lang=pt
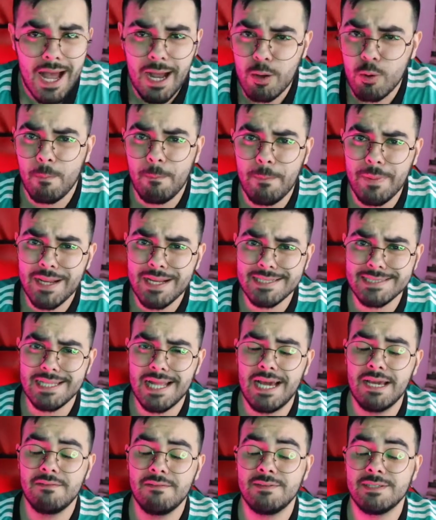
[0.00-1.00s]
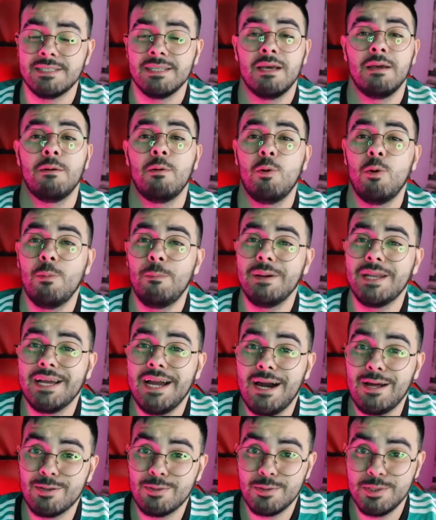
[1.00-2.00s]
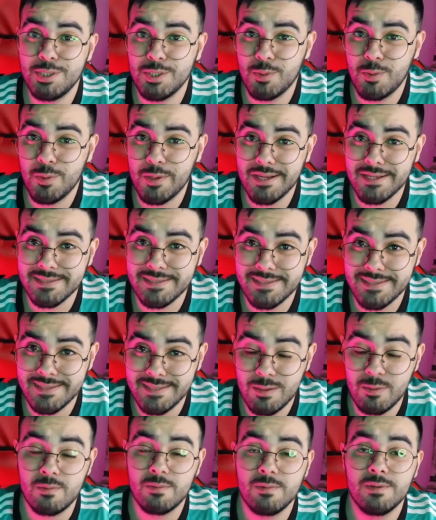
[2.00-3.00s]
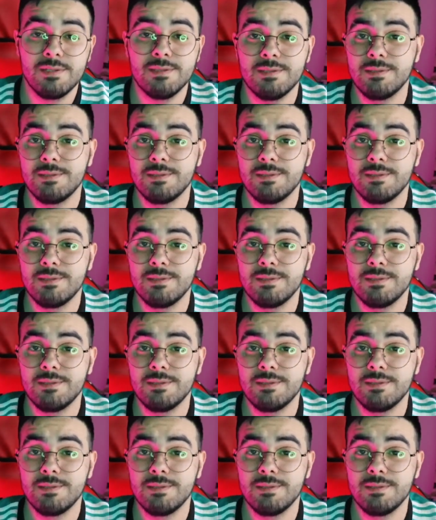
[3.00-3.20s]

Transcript: acompanha as lives. Obrigado de coração.